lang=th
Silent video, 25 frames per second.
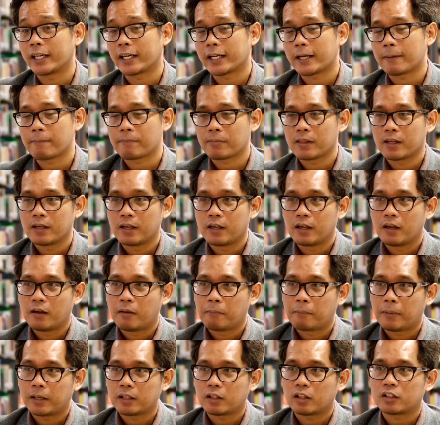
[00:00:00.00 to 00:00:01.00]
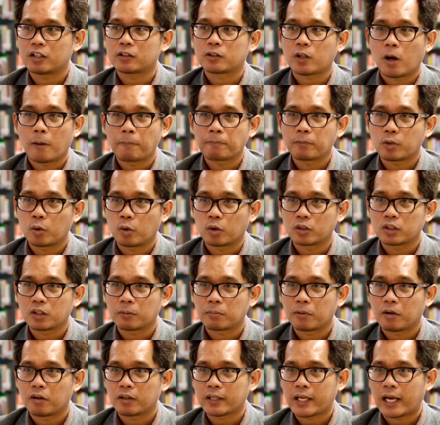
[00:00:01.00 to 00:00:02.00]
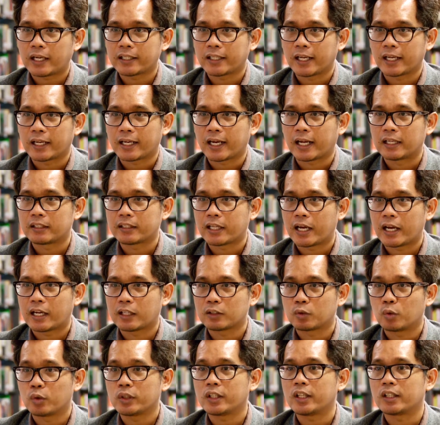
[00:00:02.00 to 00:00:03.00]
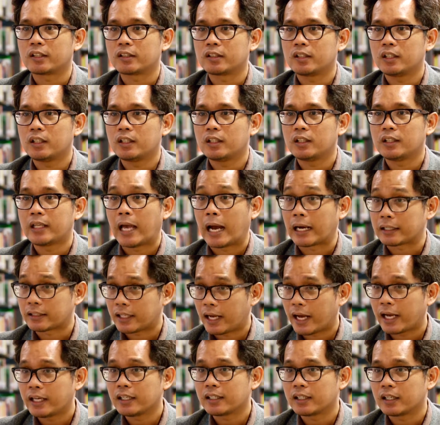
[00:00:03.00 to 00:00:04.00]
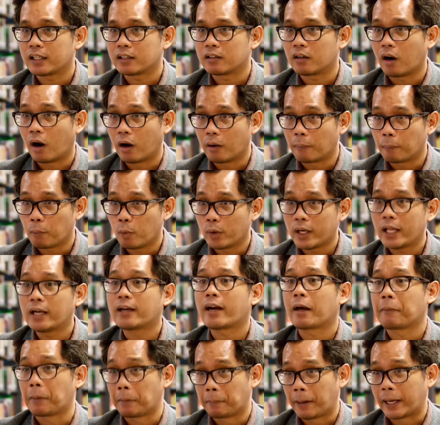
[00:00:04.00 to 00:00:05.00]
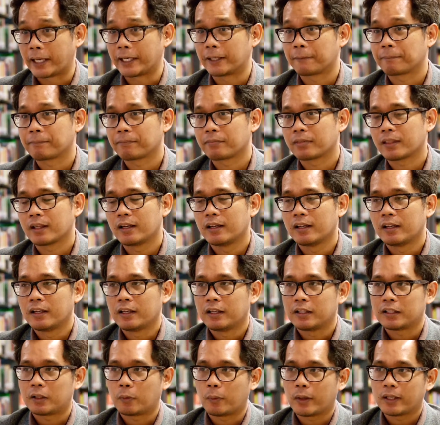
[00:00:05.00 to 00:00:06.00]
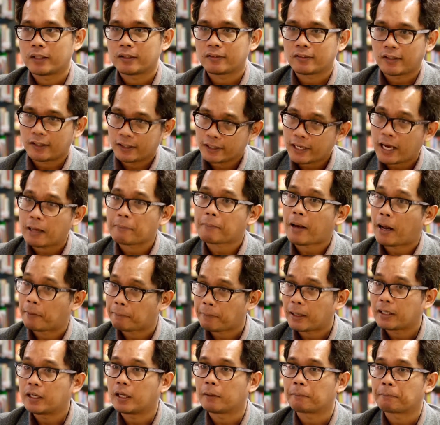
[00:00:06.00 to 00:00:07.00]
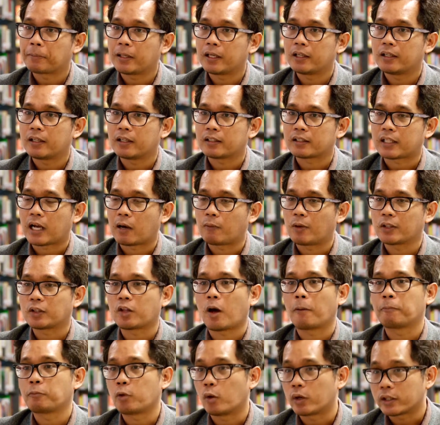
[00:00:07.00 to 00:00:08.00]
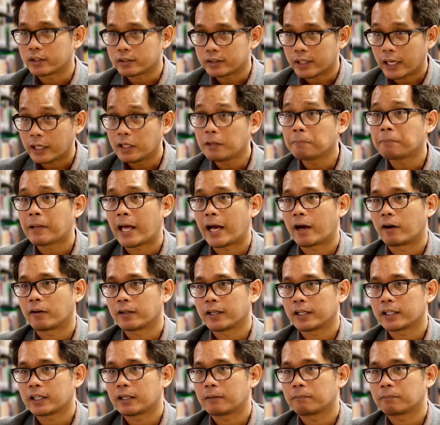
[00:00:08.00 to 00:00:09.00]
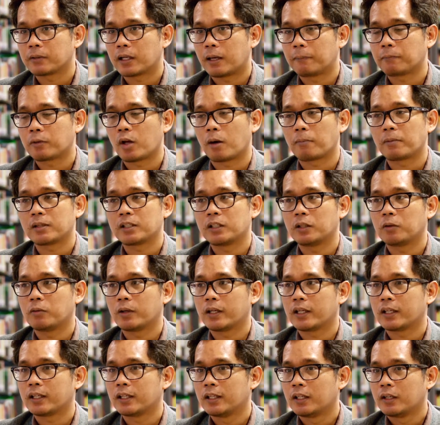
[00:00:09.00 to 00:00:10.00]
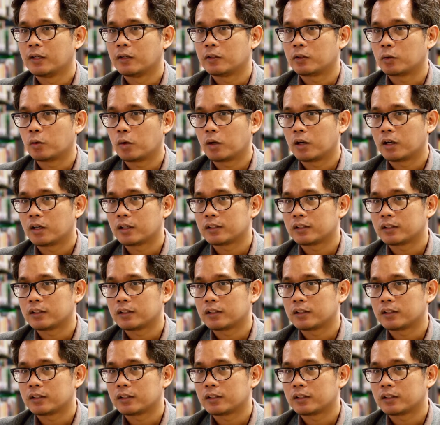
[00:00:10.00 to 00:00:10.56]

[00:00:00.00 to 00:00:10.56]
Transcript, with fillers: ยนะครับ มันก็จะตอบโจทย์เฉพาะการแข่งขันทางธุรกิจที่อยากจะให้เกิดผู้เล่นรายใหม่แต่ว่าสถานการณ์ผ่านไป 1 ปีเนี่ยถามว่าตอบโจทย์นั้นหรือเปล่านะครับคำตอบก็คือว่าตัว